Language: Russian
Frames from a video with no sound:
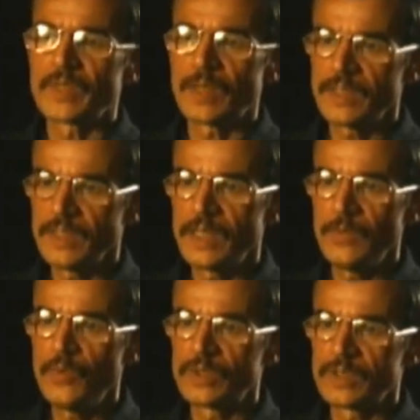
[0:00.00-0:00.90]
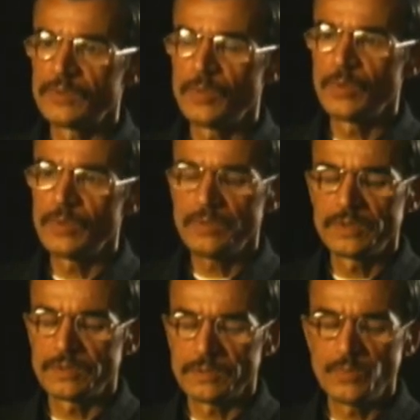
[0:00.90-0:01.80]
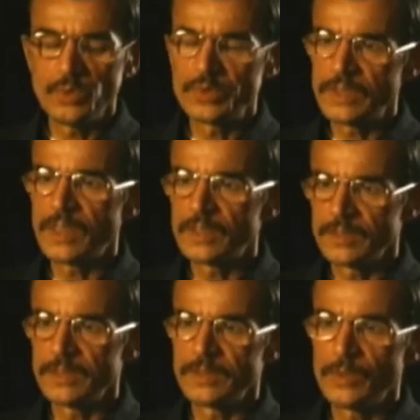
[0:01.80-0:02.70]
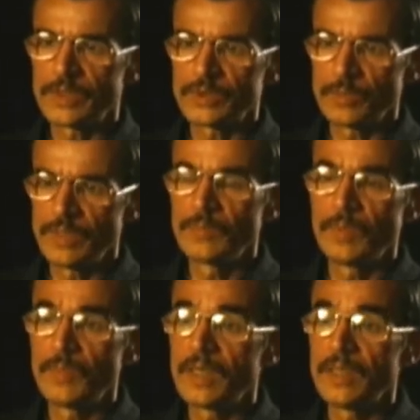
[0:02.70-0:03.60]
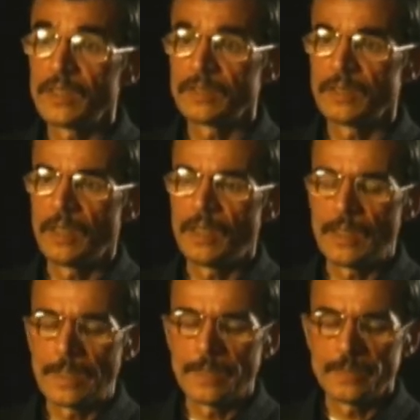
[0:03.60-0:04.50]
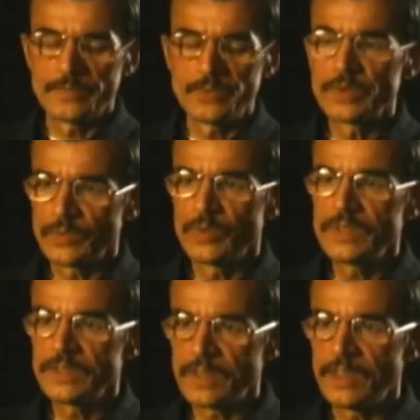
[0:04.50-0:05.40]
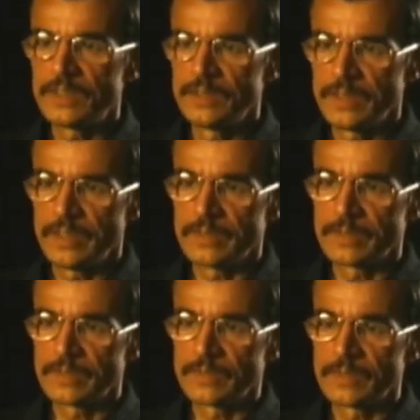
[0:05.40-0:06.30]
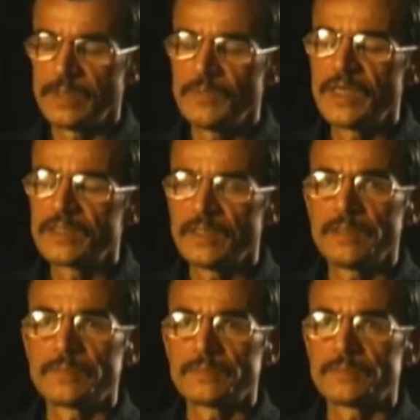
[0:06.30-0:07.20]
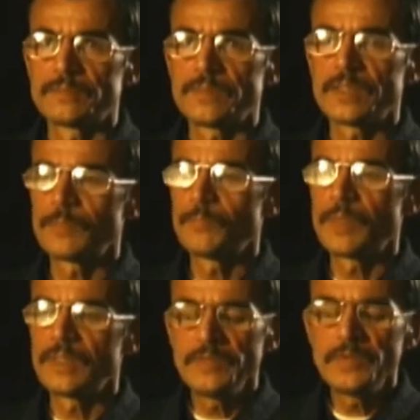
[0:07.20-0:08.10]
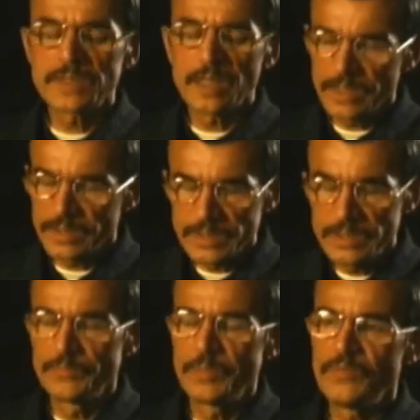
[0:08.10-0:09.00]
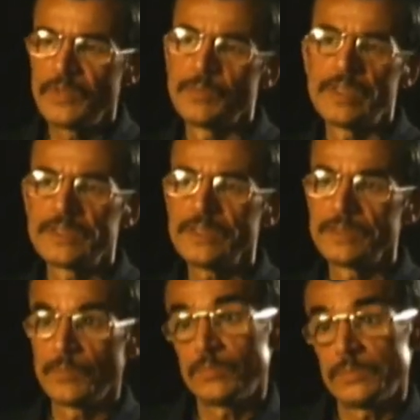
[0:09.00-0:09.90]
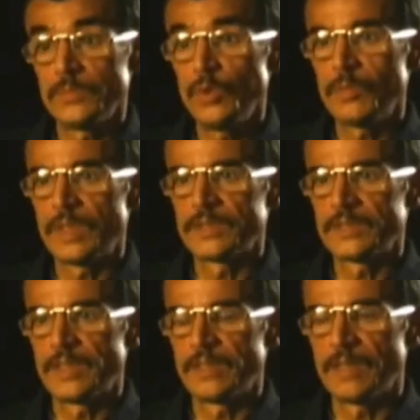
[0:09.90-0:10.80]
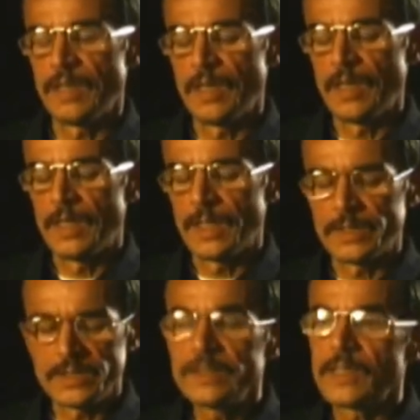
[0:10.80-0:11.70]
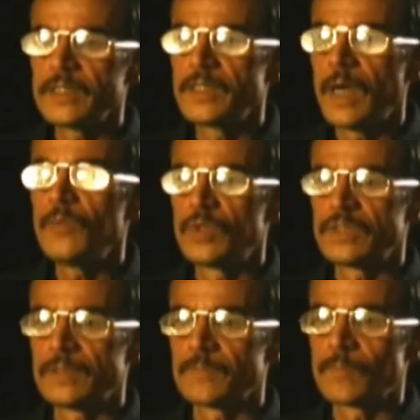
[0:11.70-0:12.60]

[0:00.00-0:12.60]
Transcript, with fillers: ради кого-то. Думаю, ну вот буду жить ради сестренки, чтобы ей помогать. Всю свою жизнь отдать ей. Для меня это, это появилась какая-то цель впервые в моей жизни, ну, добрая цель. Жить ради кого-то.